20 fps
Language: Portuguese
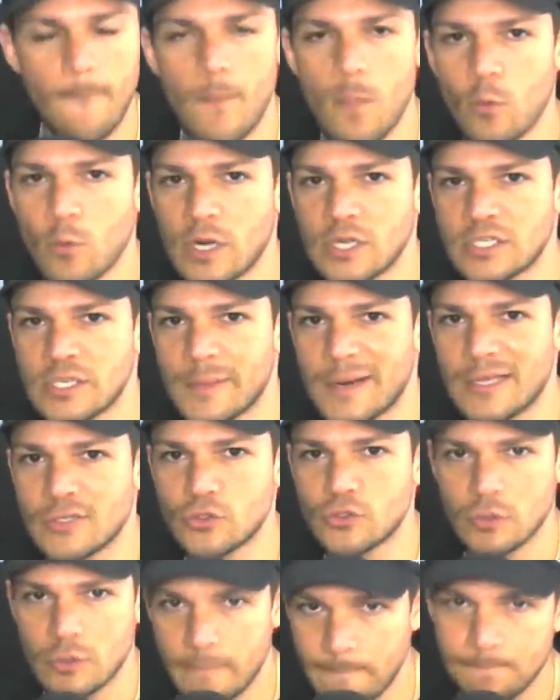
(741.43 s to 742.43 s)
Um grande
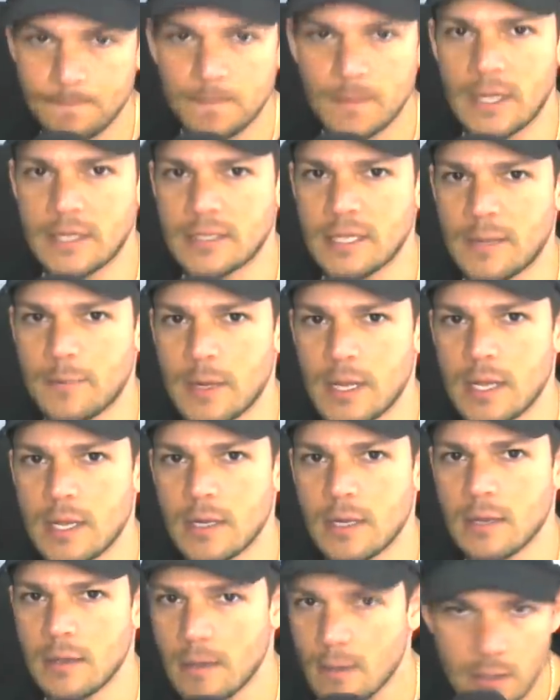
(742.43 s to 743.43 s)
abraço. Até
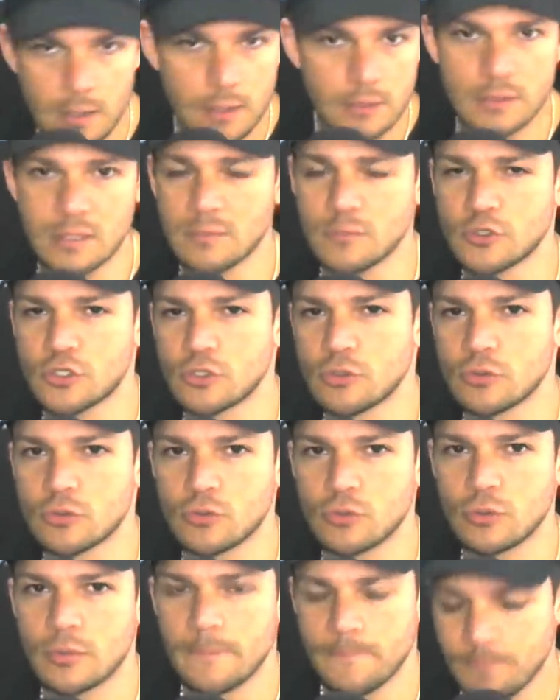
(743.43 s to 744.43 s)
amanhã. Tamo
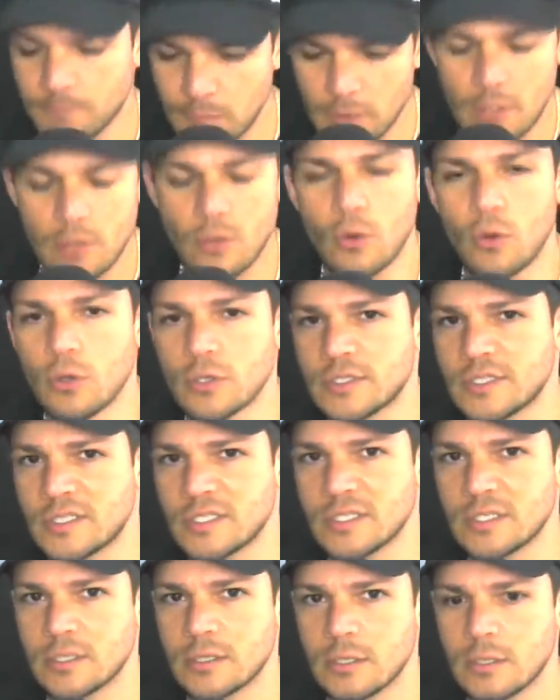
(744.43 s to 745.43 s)
junto.
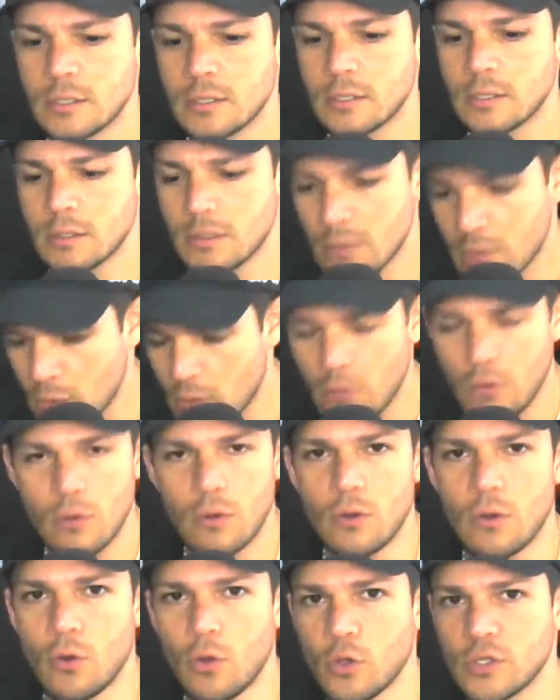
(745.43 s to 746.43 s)
Os.
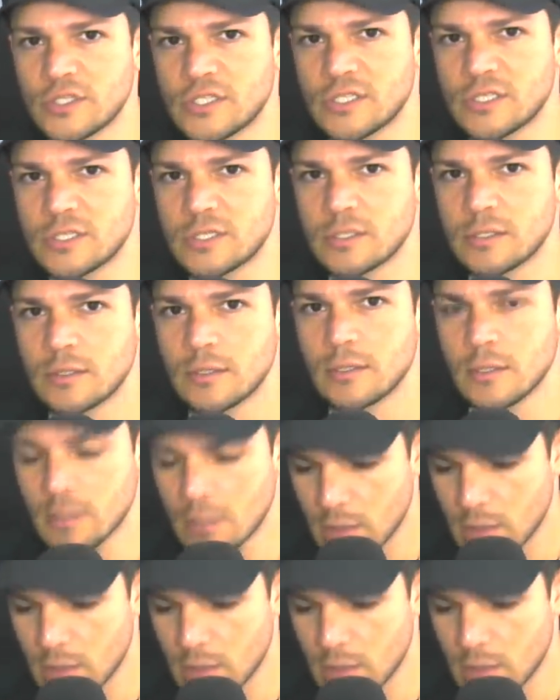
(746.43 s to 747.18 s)
Os.